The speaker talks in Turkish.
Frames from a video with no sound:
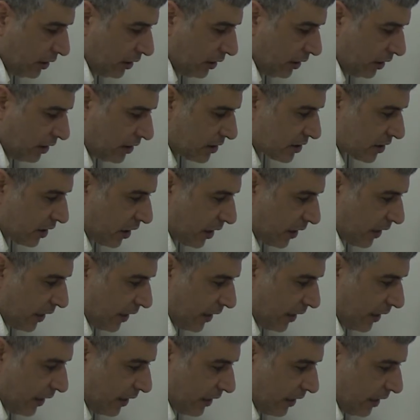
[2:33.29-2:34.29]
x
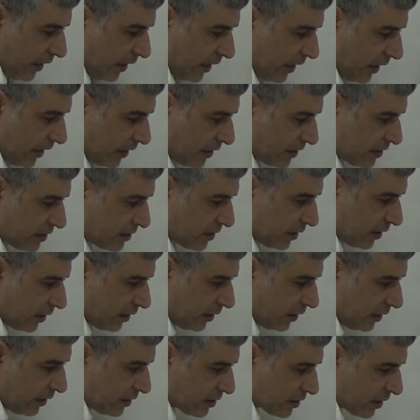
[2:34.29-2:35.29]
kare eksi
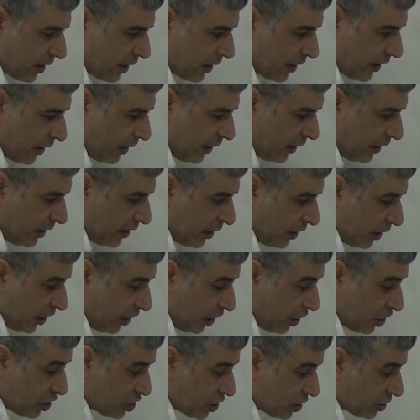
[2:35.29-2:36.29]
x kare
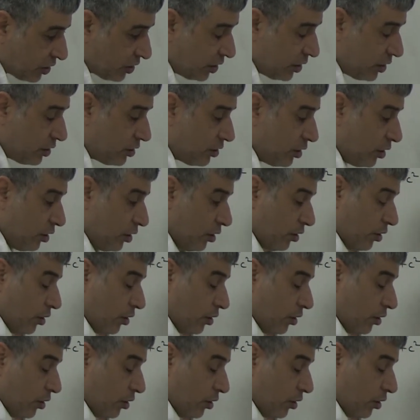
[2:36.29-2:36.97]
eşittir.